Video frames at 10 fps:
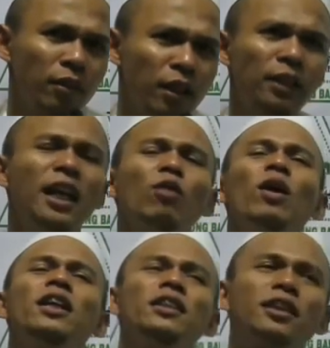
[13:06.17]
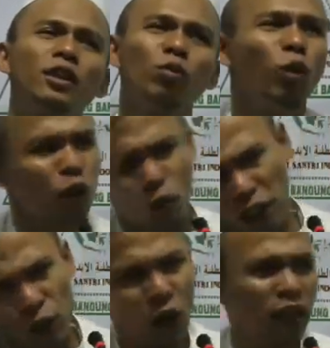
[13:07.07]
Kenal wali tertentu,
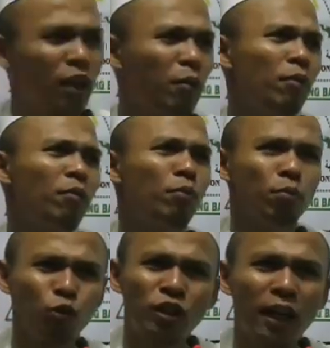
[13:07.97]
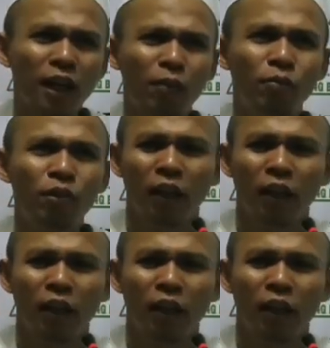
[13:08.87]
wali doanya mujarab.